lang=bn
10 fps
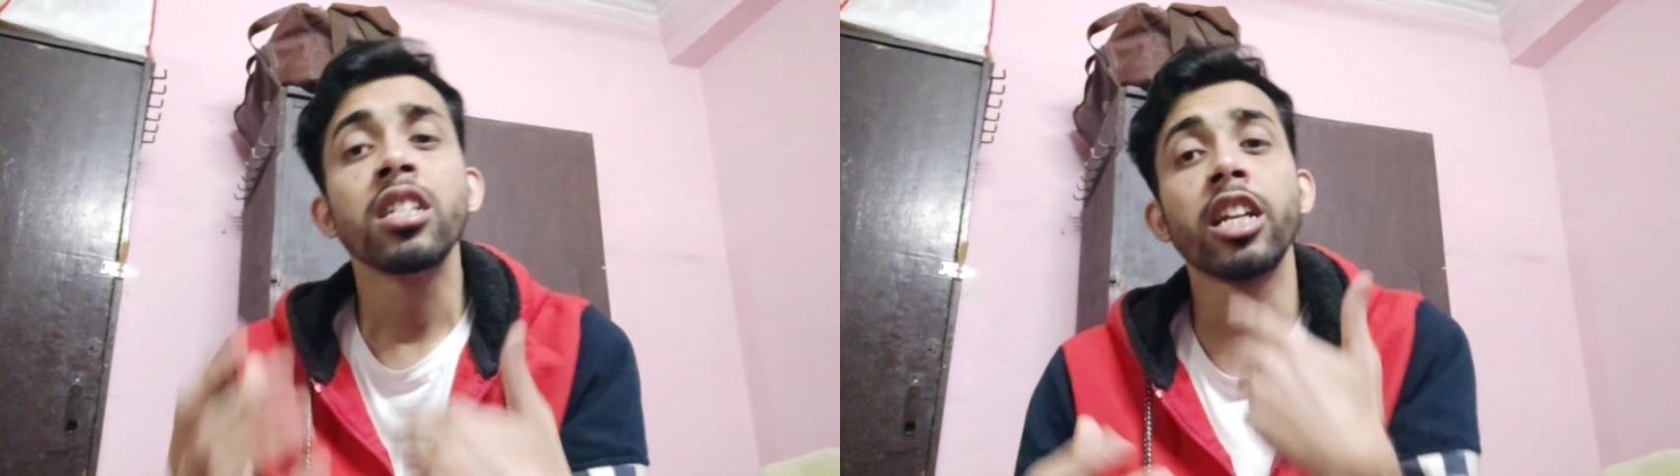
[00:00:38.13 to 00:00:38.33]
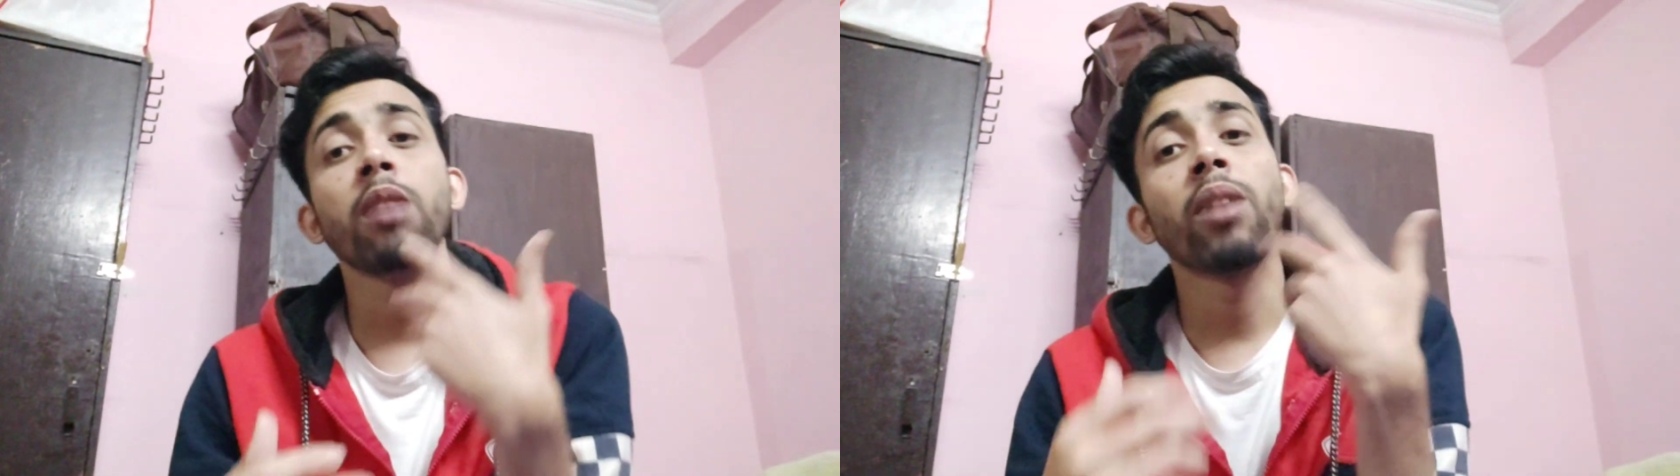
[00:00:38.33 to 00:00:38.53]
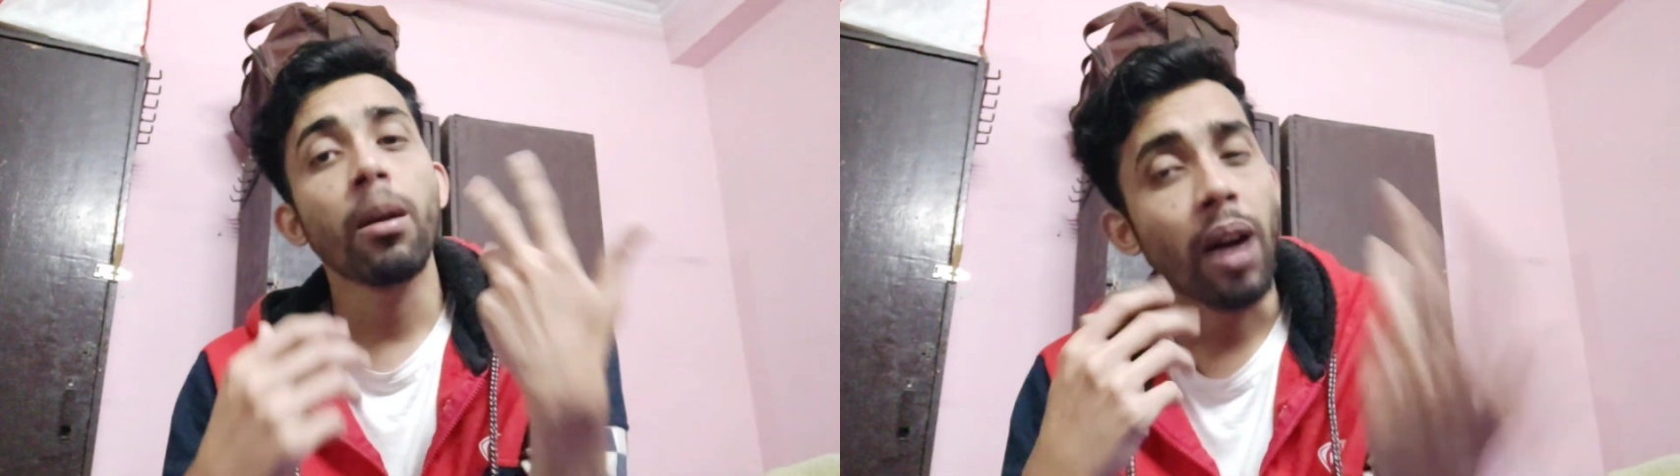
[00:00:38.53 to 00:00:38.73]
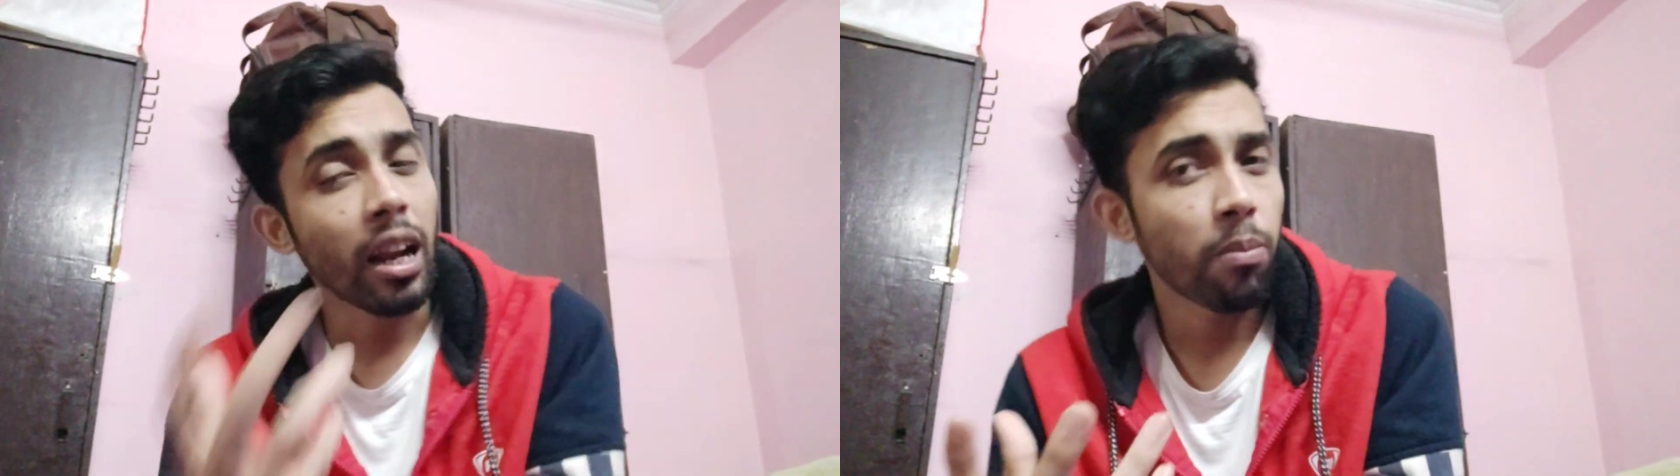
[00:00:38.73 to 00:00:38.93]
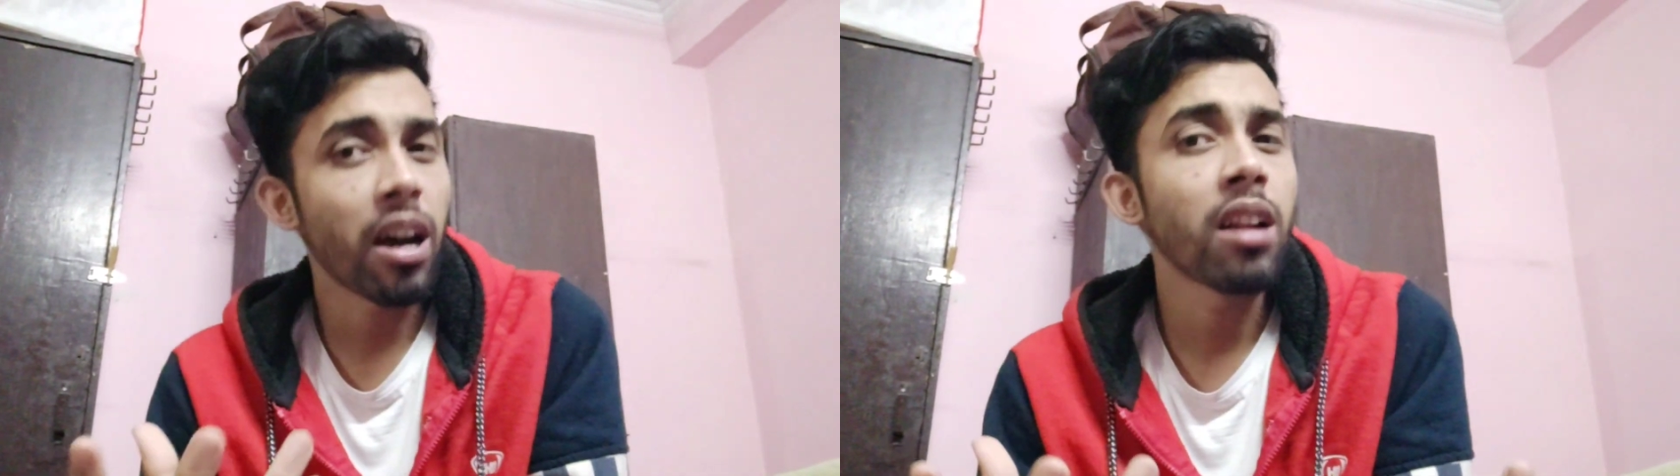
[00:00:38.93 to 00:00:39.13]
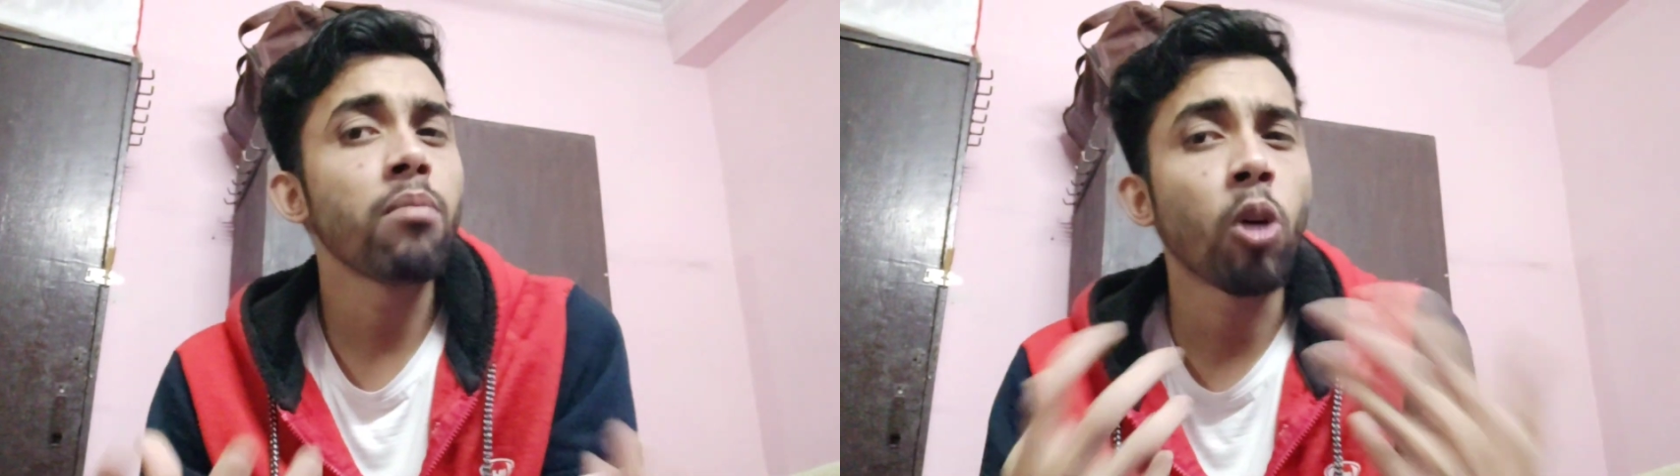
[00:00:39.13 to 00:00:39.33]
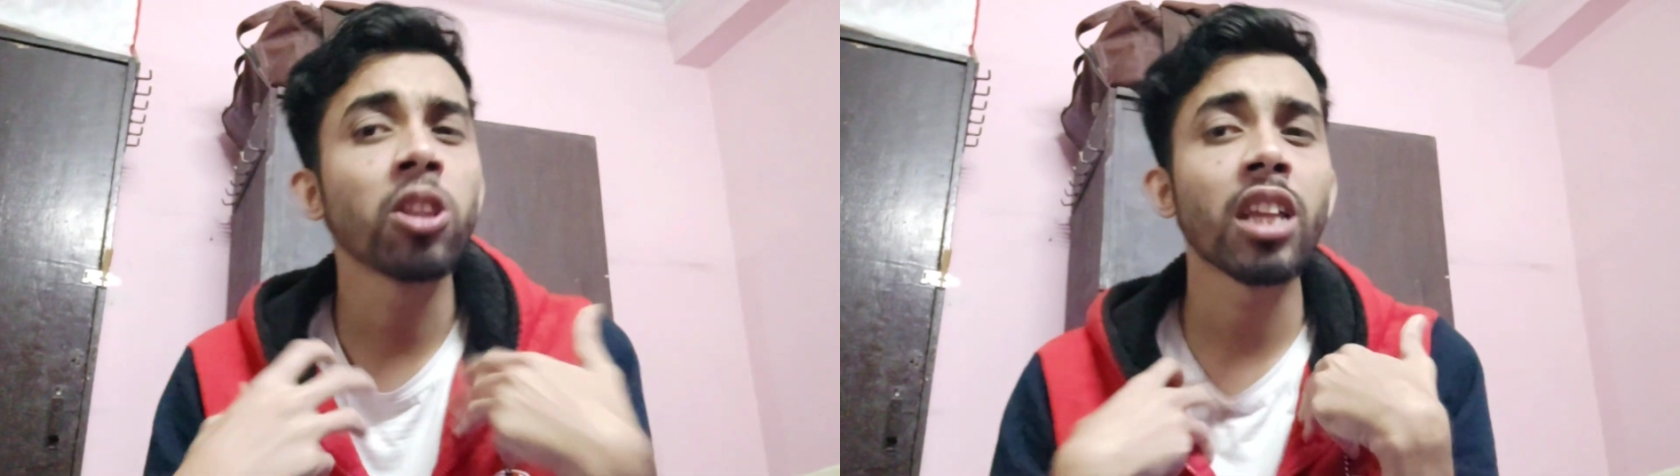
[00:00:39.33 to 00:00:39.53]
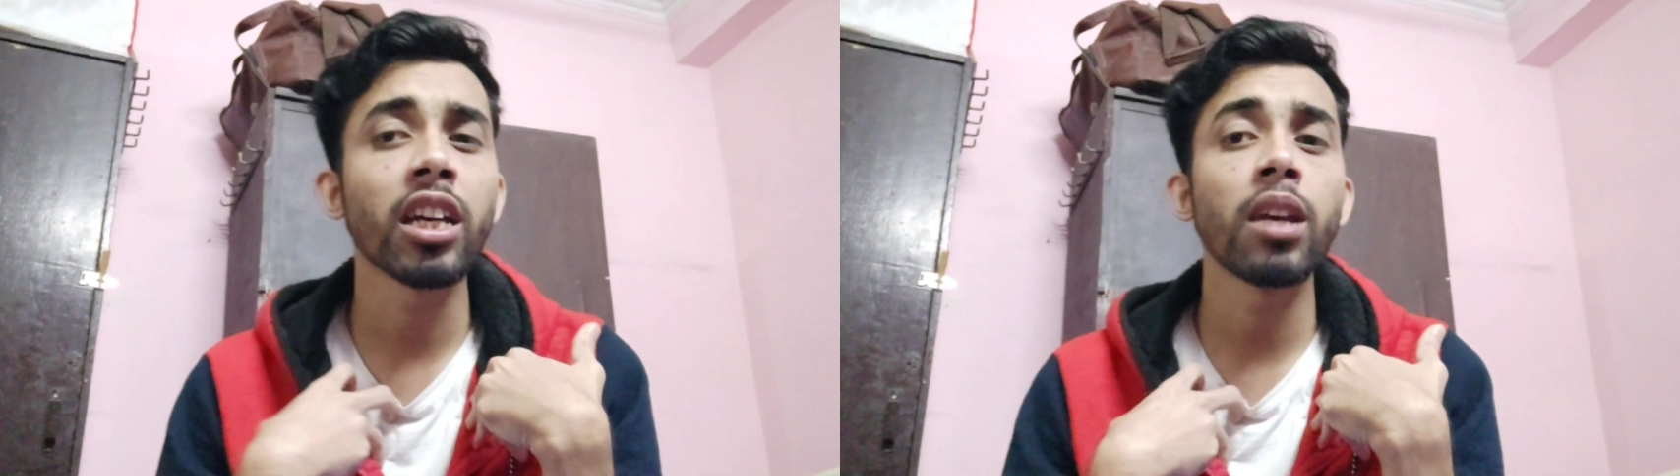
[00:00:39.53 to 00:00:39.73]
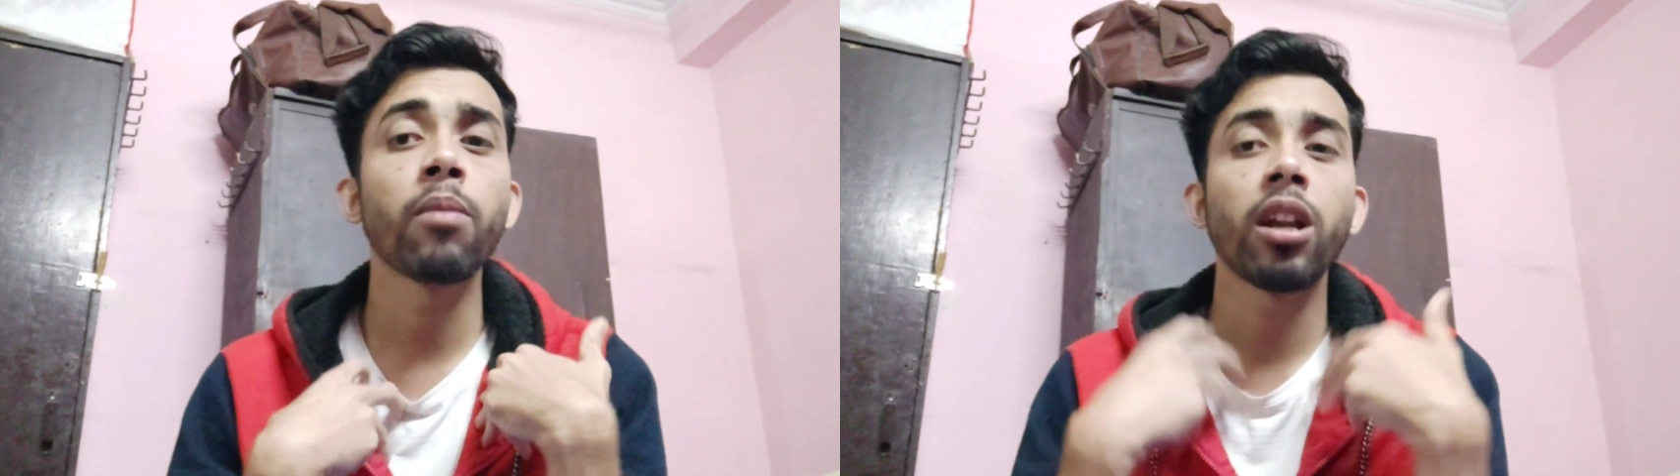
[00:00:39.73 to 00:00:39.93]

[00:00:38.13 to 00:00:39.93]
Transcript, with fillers: সেই মানে ভাল পান মন থাকি